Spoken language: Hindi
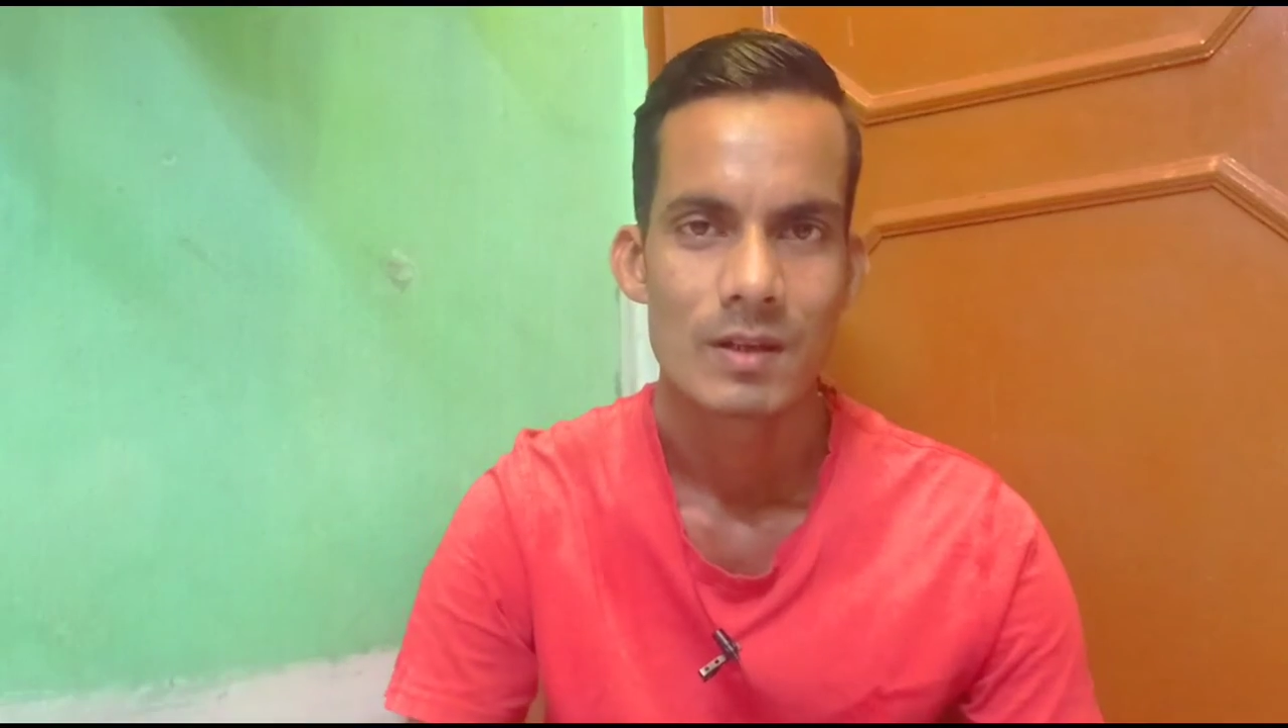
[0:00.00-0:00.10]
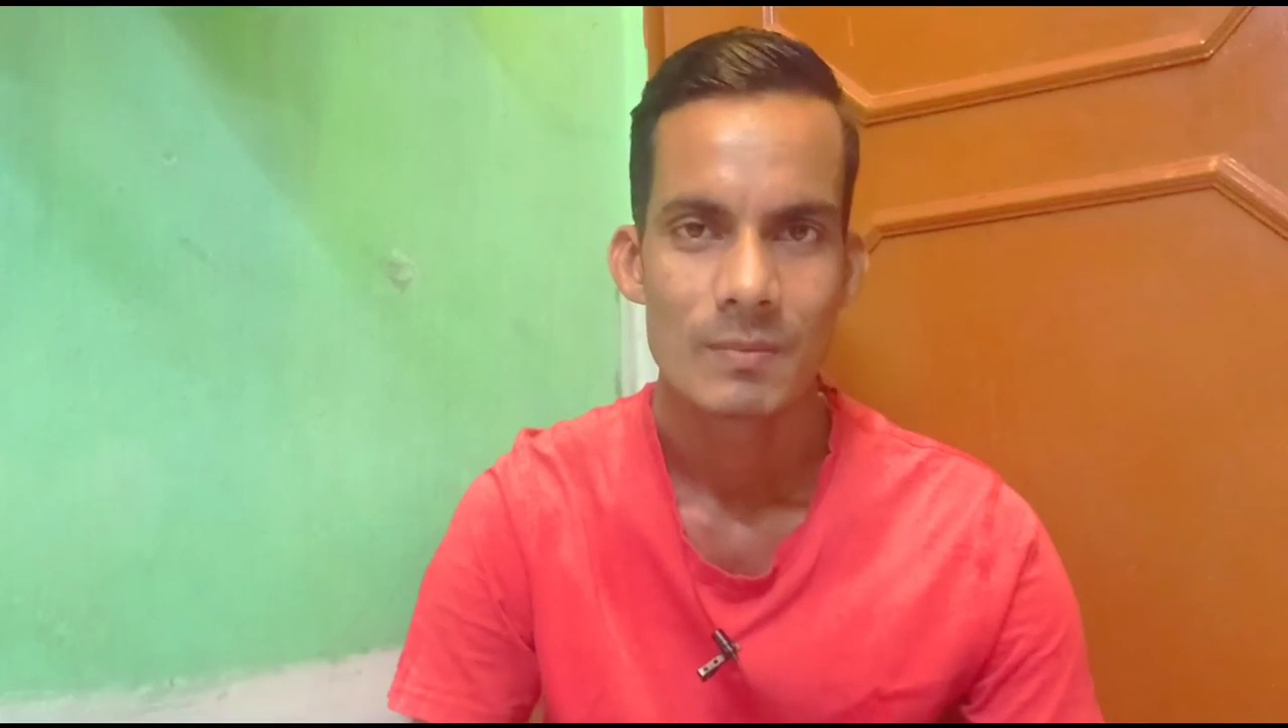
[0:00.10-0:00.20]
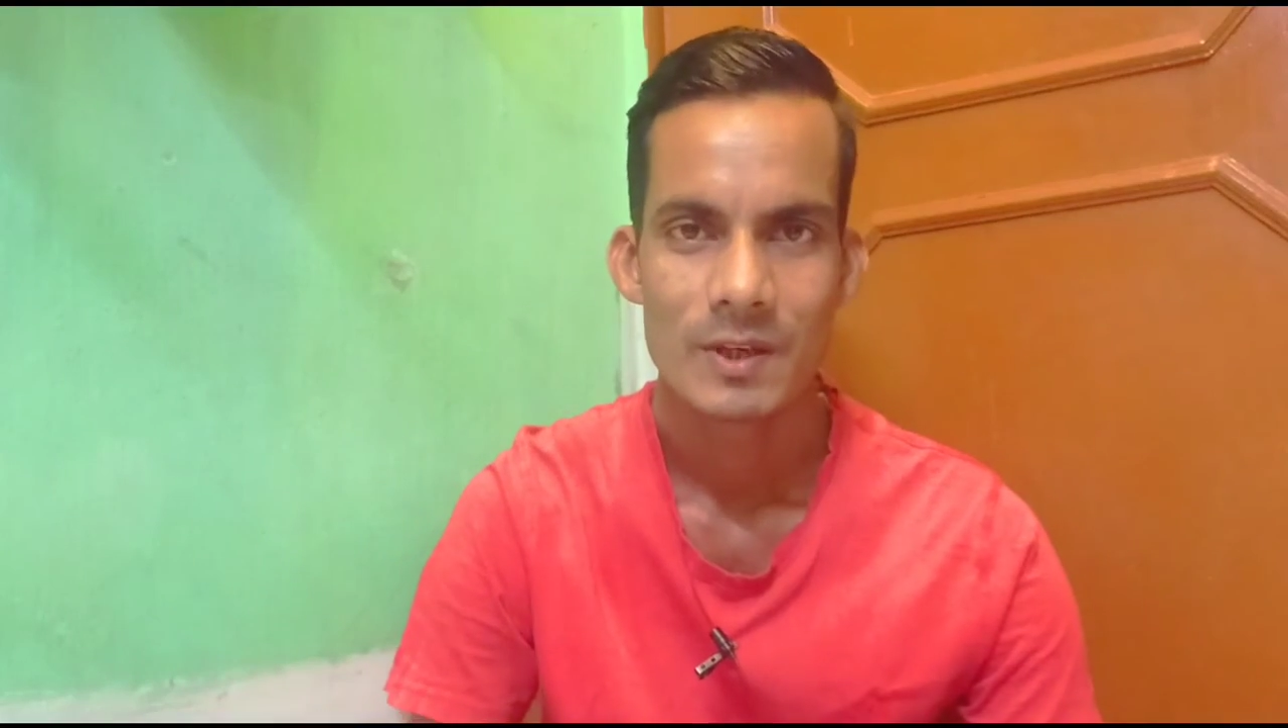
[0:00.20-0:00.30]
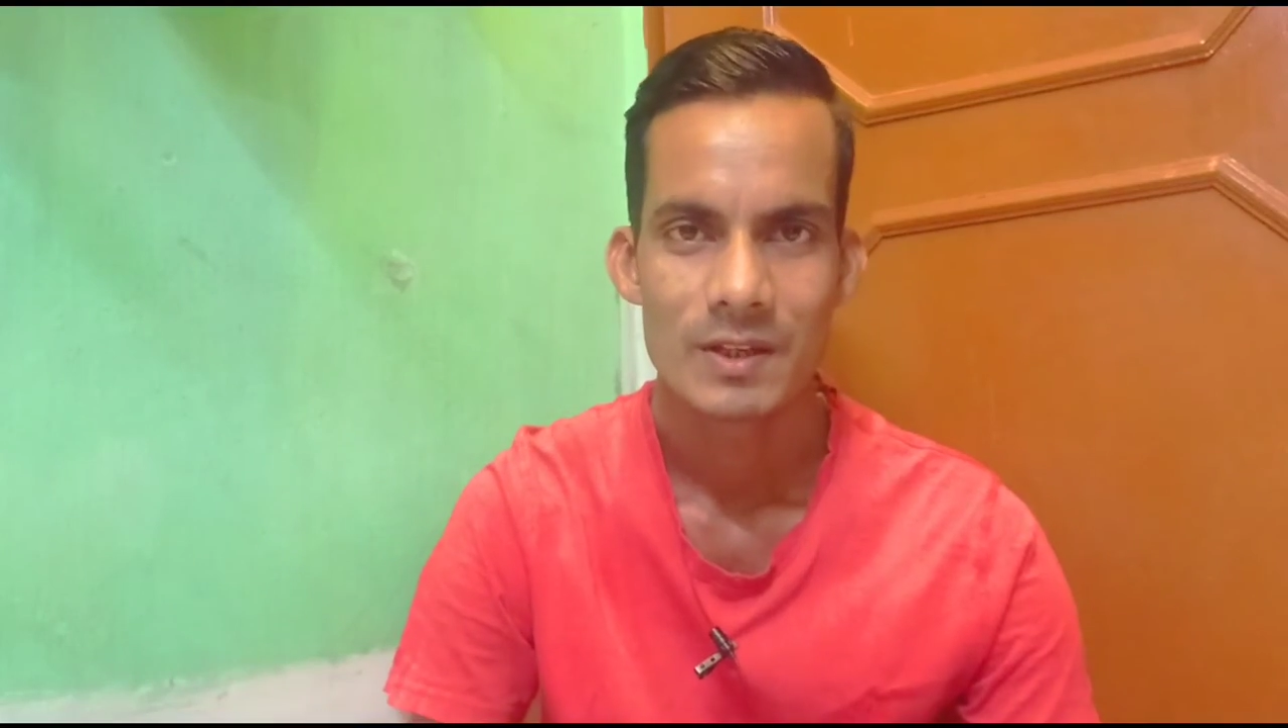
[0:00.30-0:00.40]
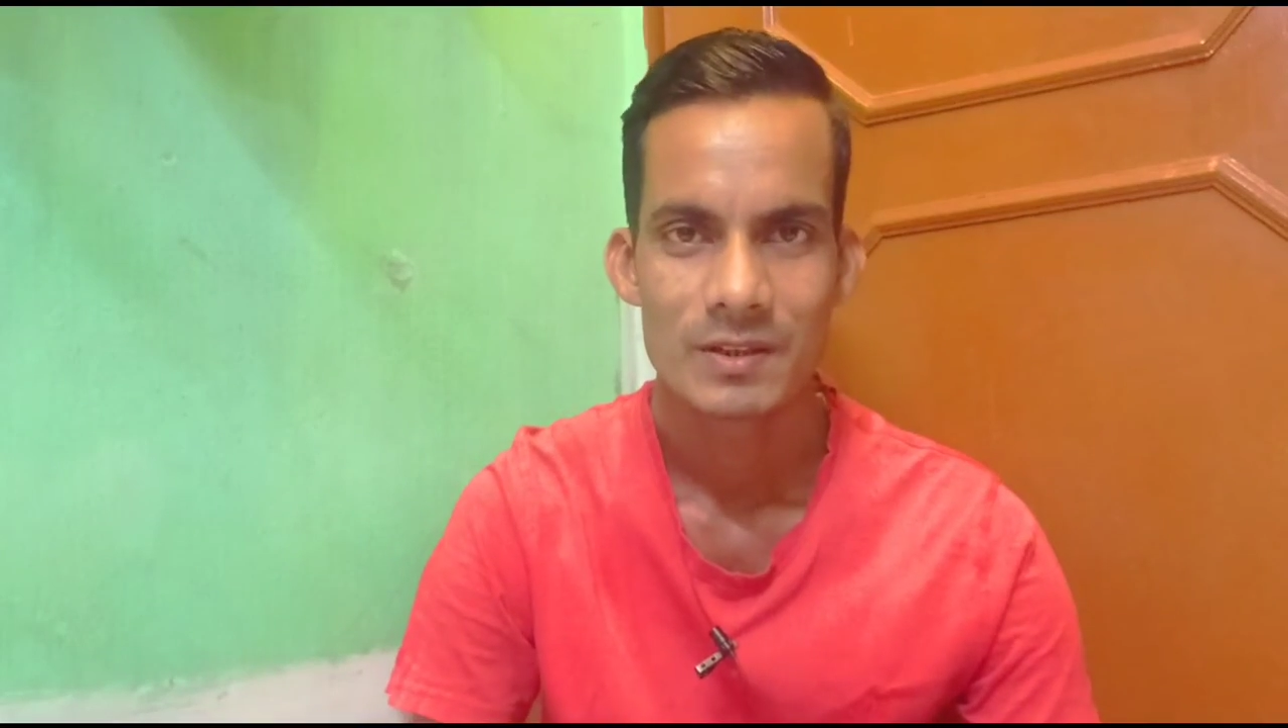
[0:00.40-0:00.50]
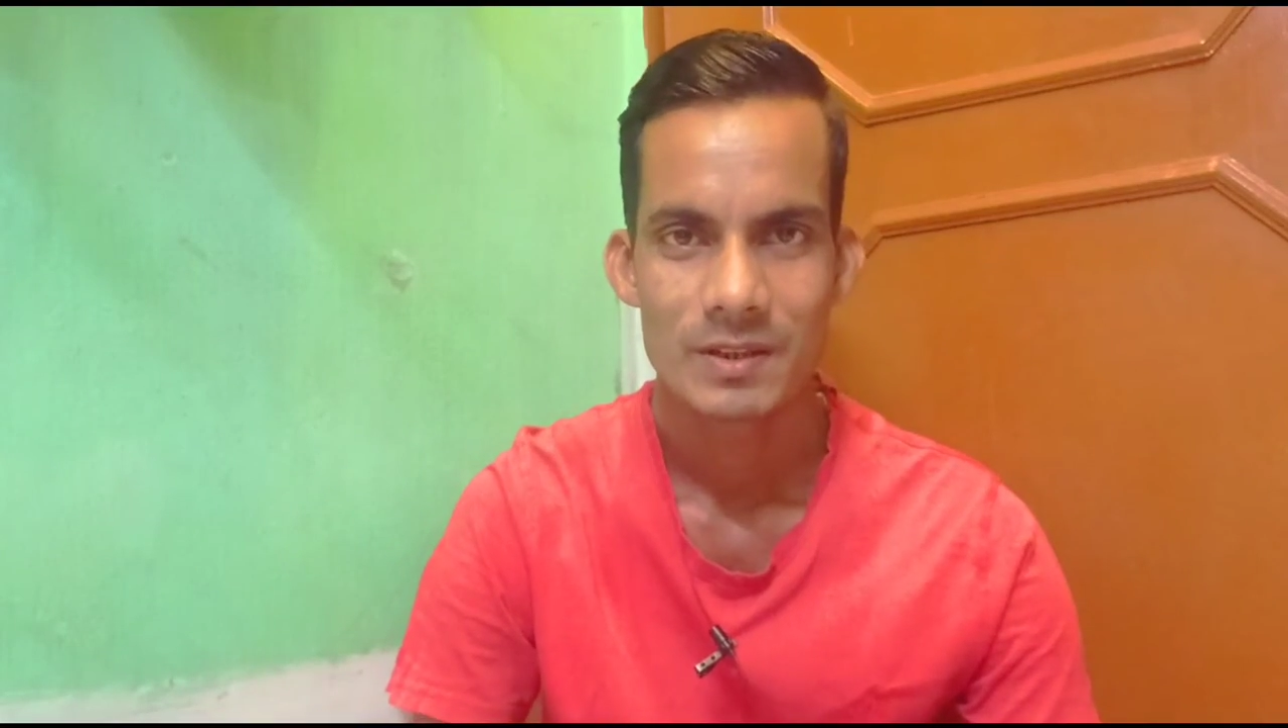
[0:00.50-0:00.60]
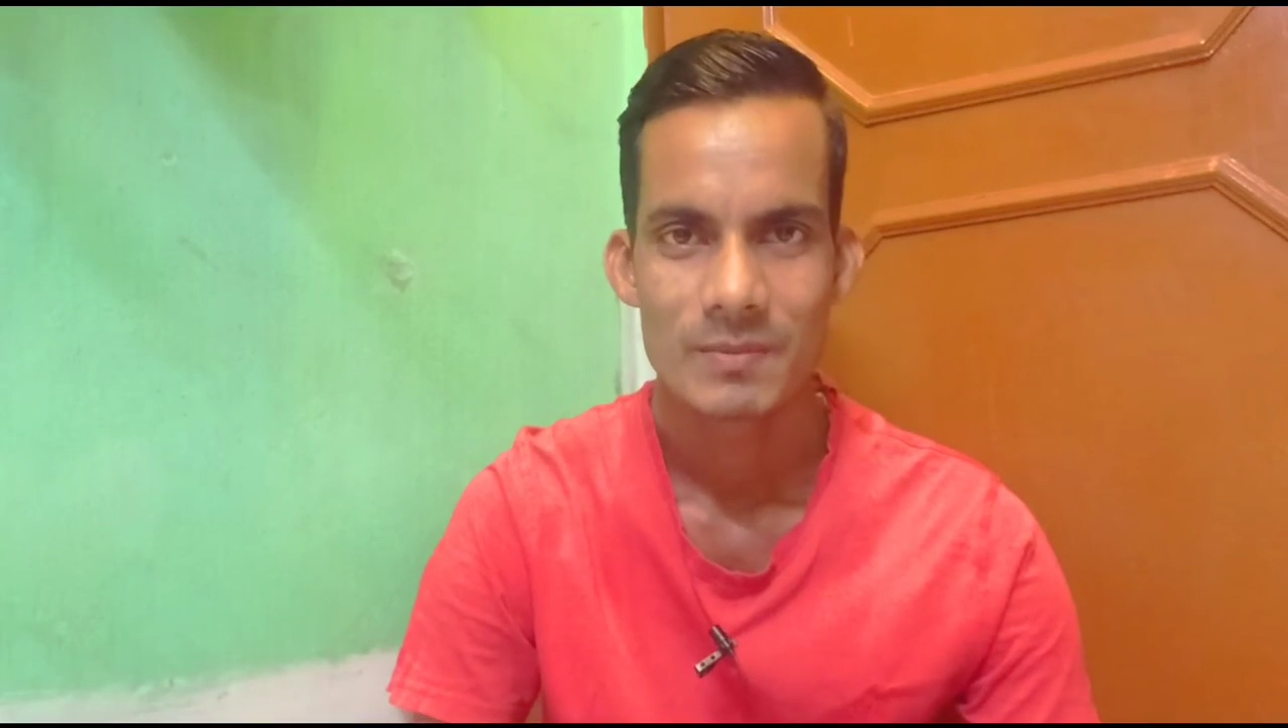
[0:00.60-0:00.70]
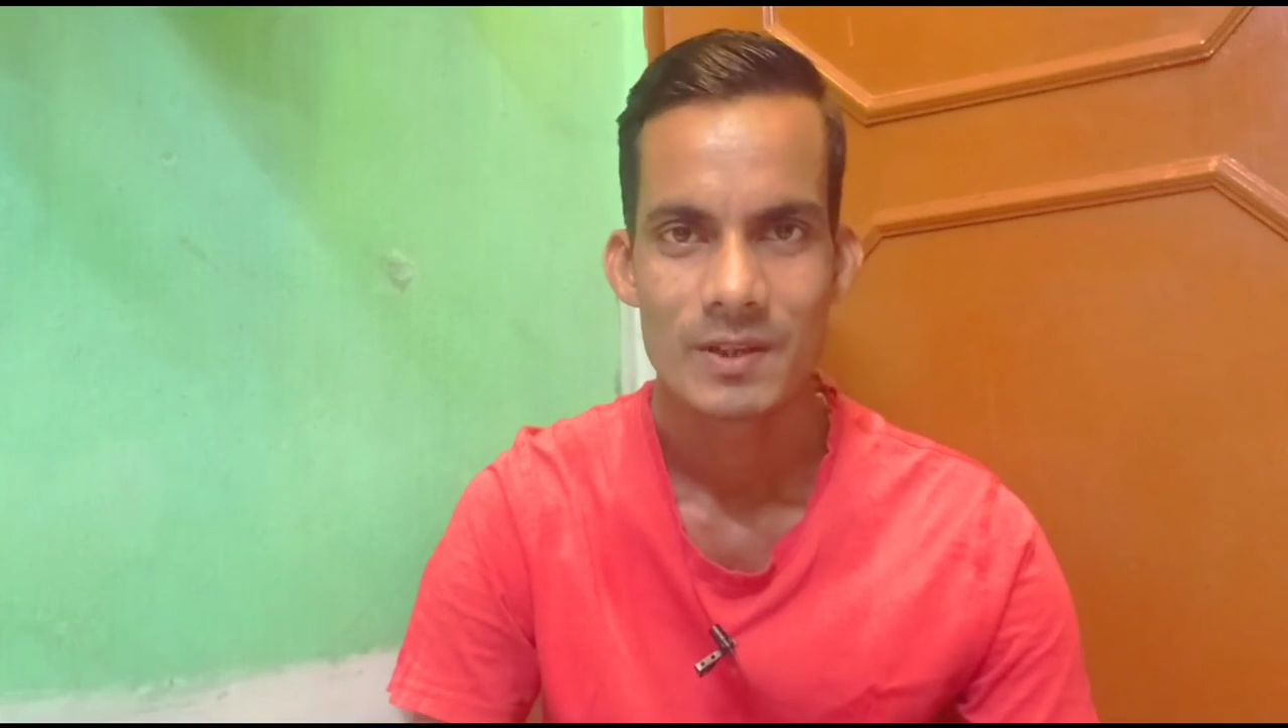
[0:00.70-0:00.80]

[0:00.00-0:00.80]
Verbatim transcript: अप्लाई करके